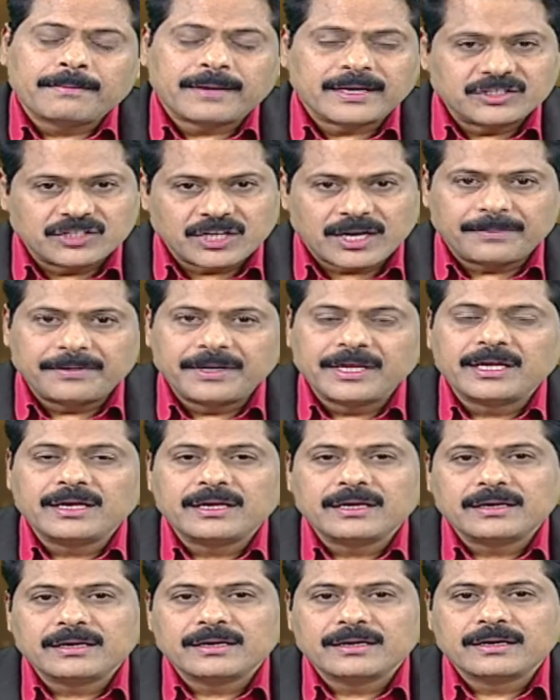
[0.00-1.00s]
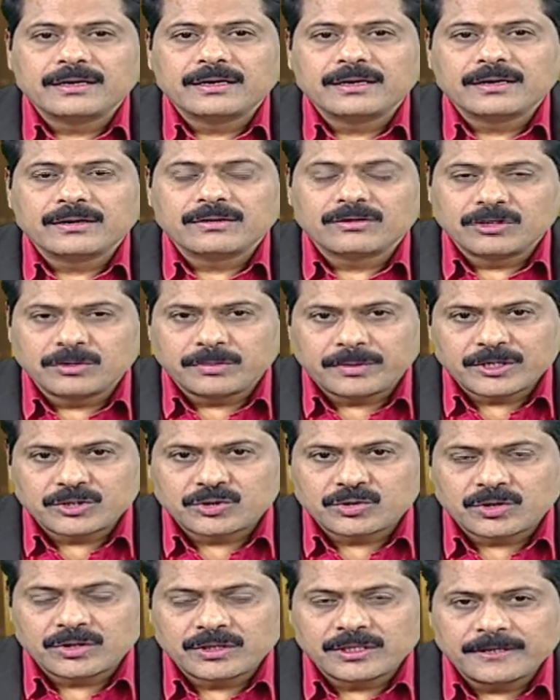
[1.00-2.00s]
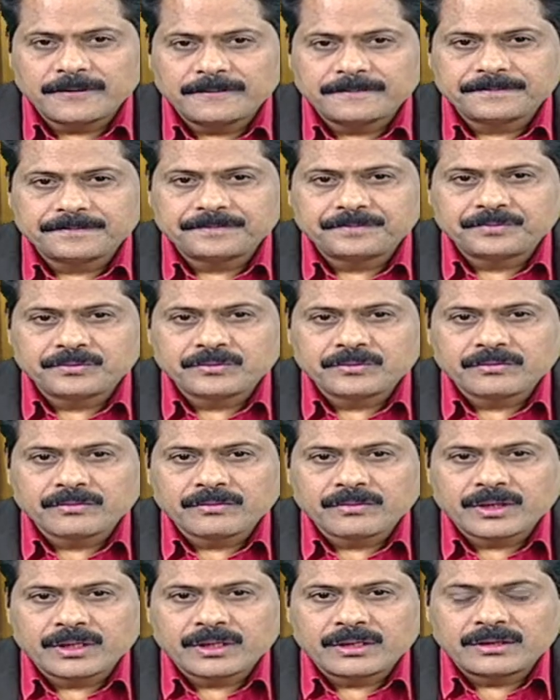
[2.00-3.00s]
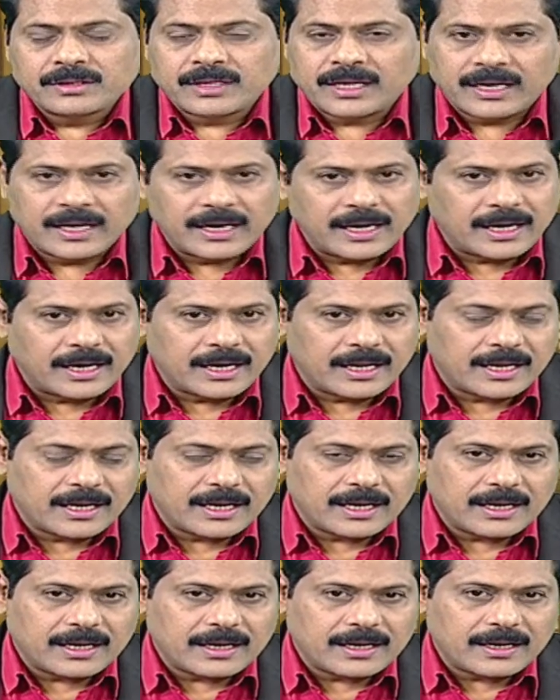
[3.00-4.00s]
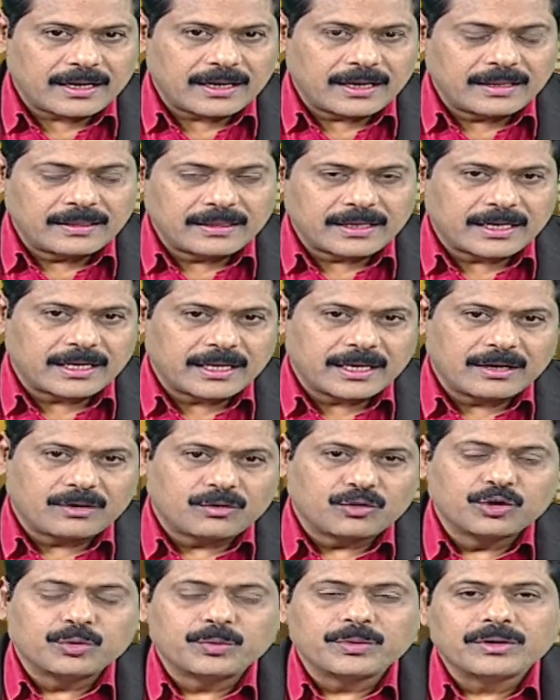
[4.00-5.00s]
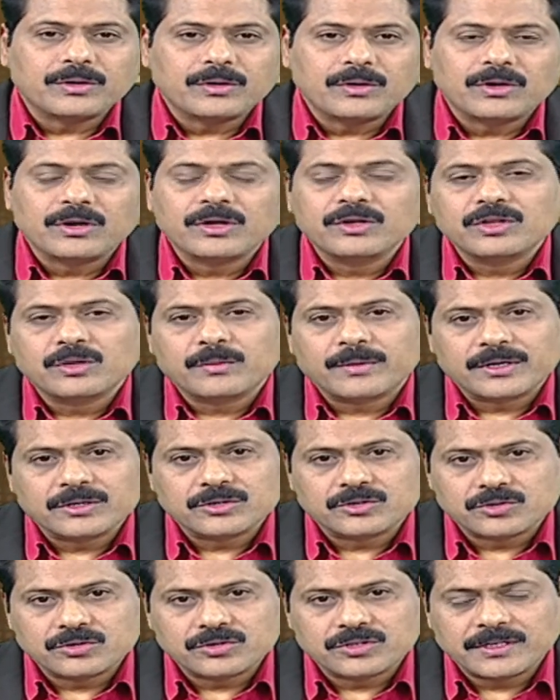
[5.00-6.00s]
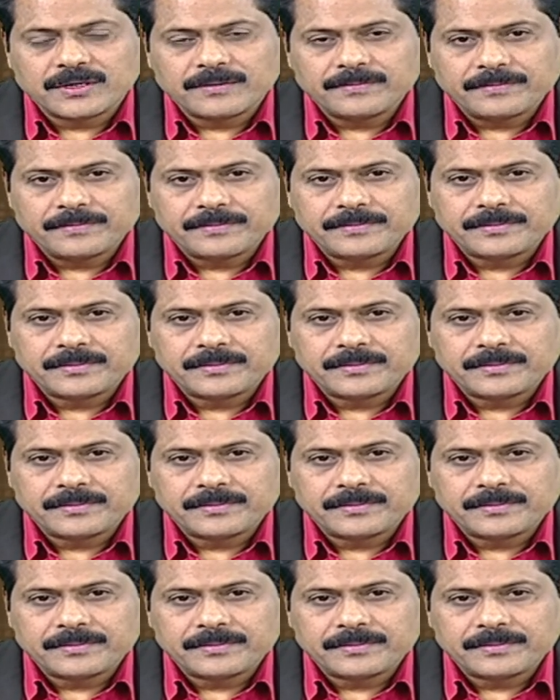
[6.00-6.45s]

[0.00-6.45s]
పంజాబ్ని కుదిపేస్తోంది తెలంగాణ ఎంతటి కుదుపుకు లోనైందో మనం చూసాం